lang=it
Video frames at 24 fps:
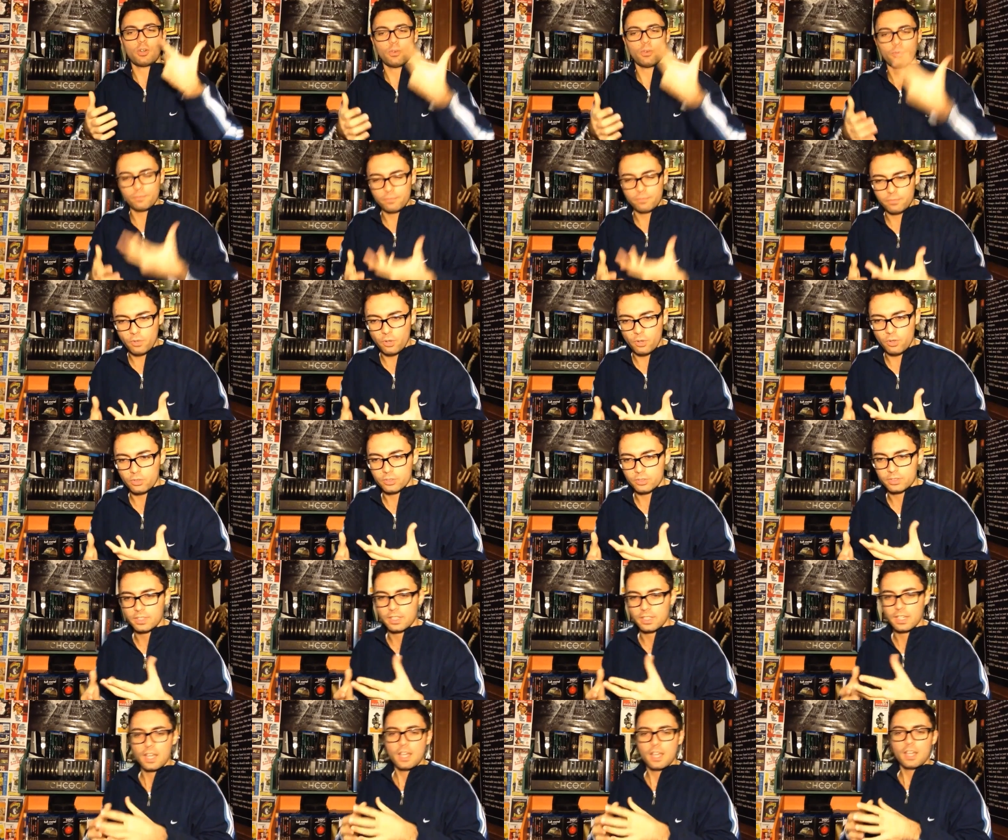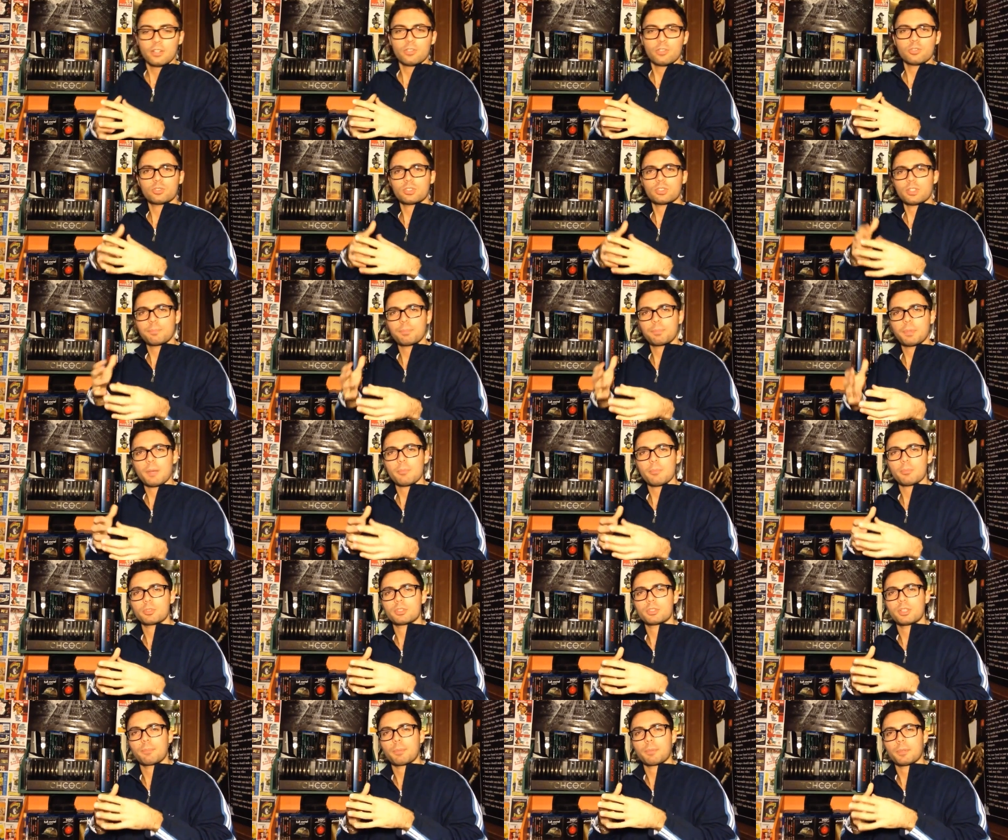confonde, non sappiamo
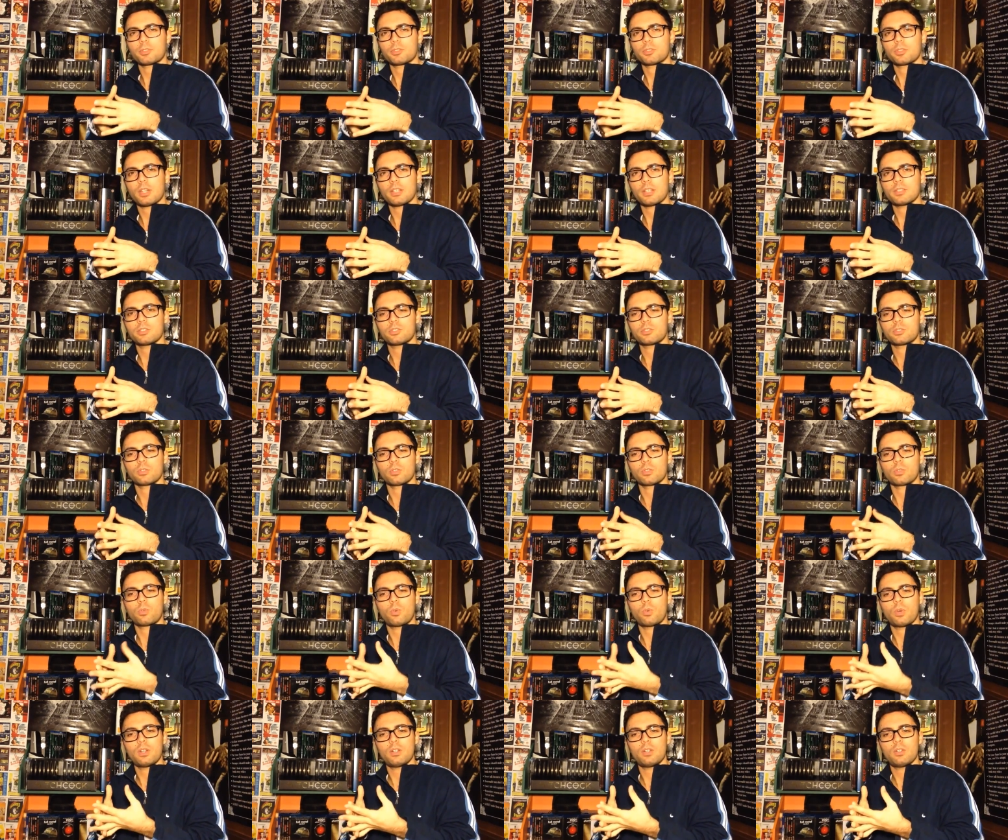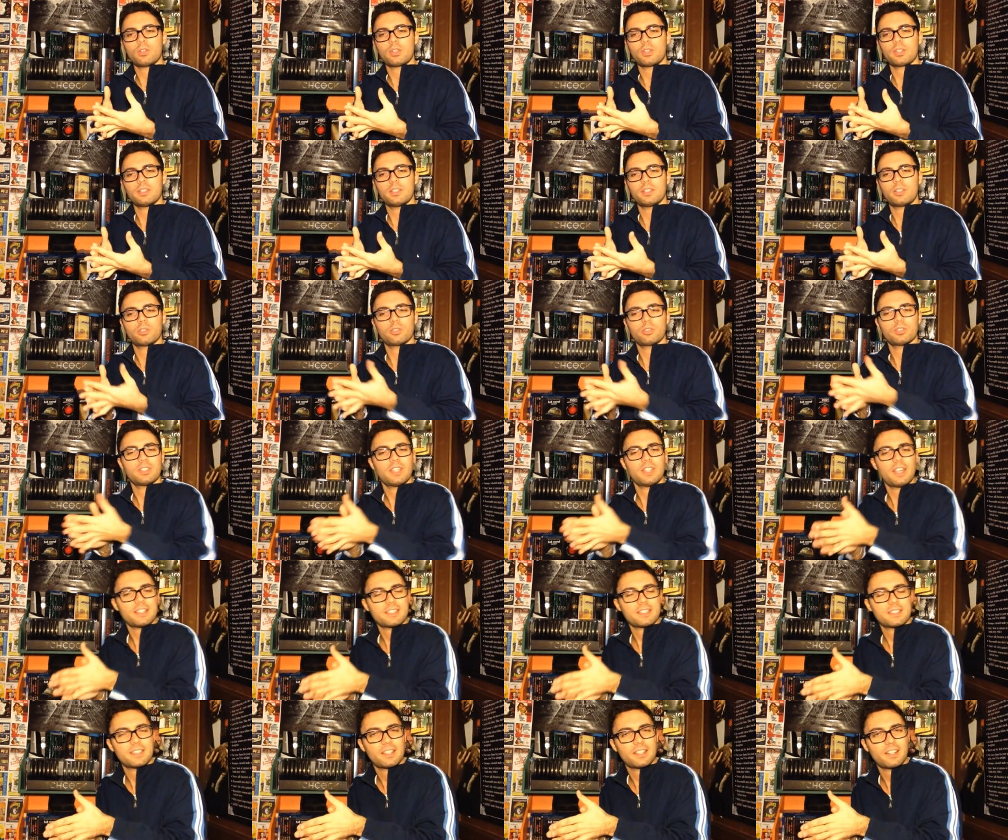se i personaggi sono quello che dicono di
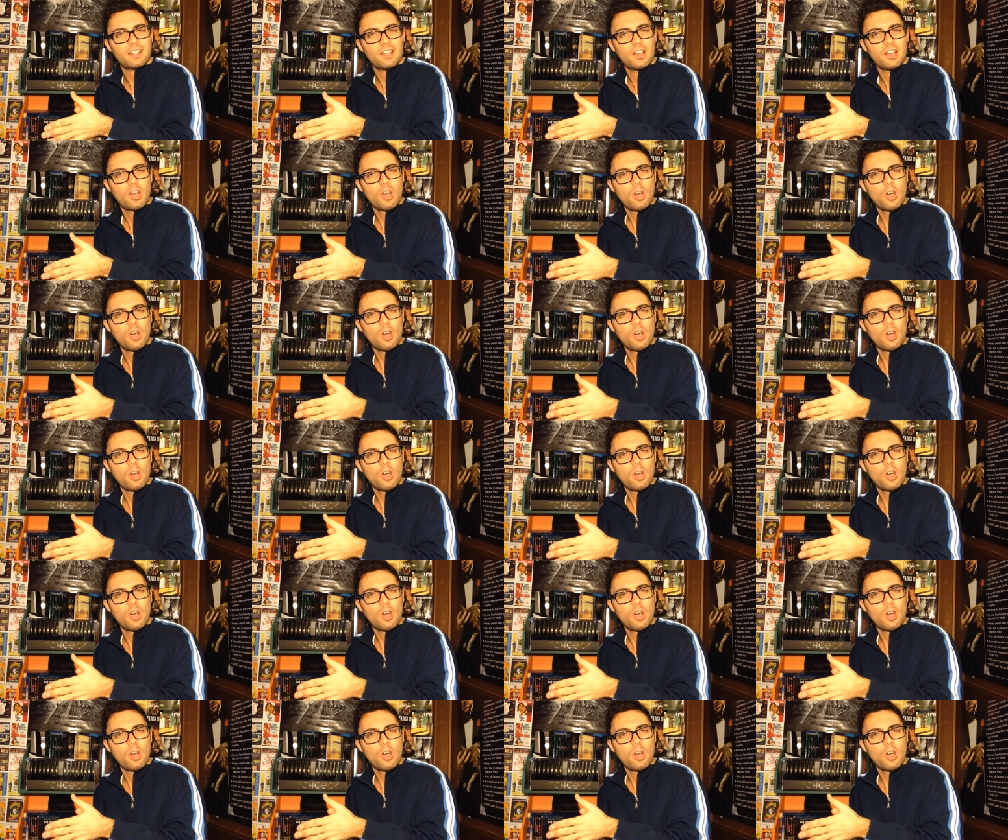essere,